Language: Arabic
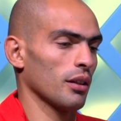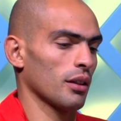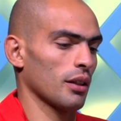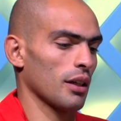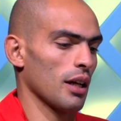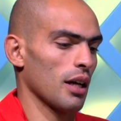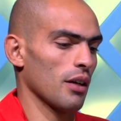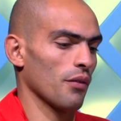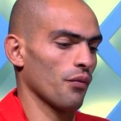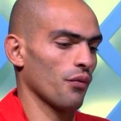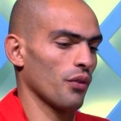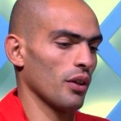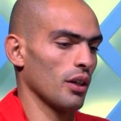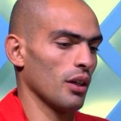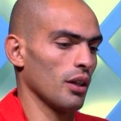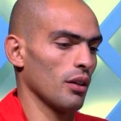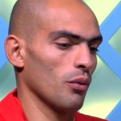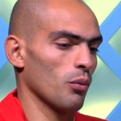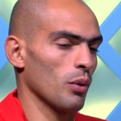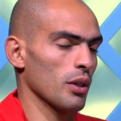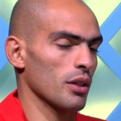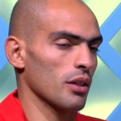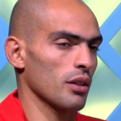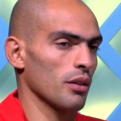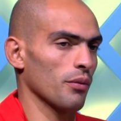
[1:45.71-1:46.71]
كان في
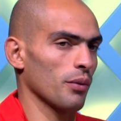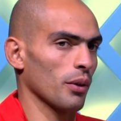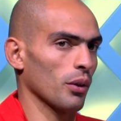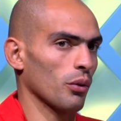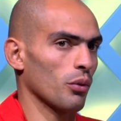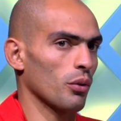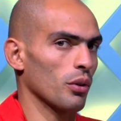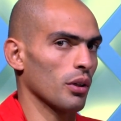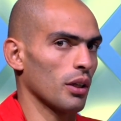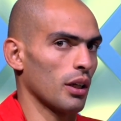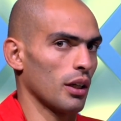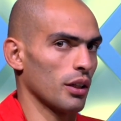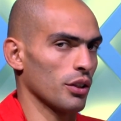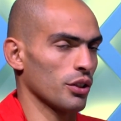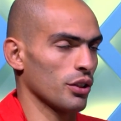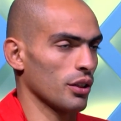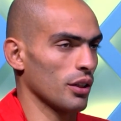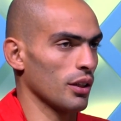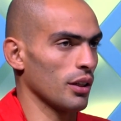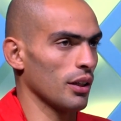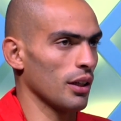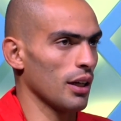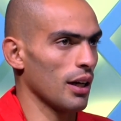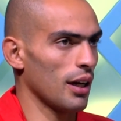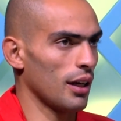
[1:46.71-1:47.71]
وزني في القرعه
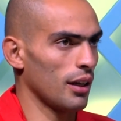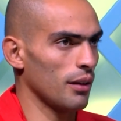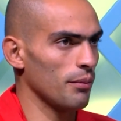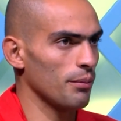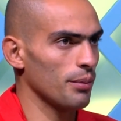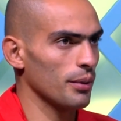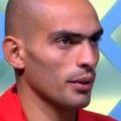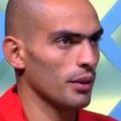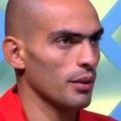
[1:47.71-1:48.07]
20 لاعب